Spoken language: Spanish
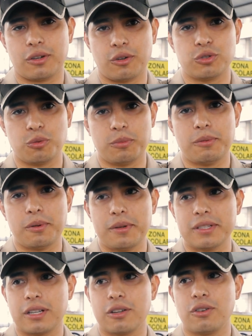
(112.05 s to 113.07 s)
consumir
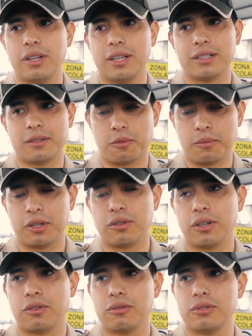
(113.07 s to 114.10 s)
bebidas alcohólicas al momento
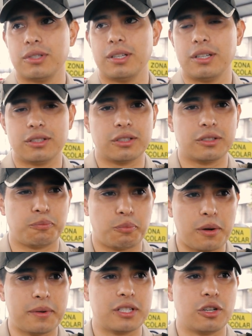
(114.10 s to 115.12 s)
de conducir. Estas
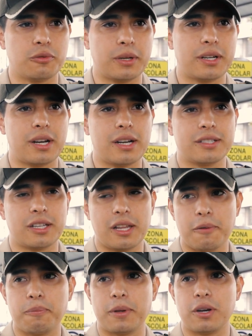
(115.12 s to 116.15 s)
pruebas se las va a realizar
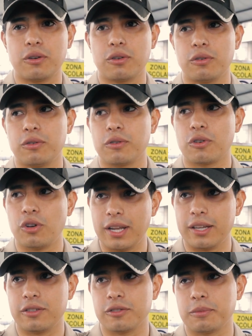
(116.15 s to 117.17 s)
ya, pero con
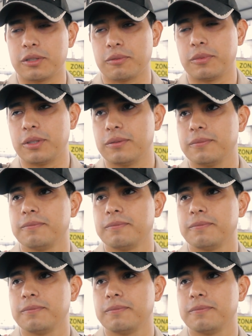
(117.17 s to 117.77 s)
colegios más o menos.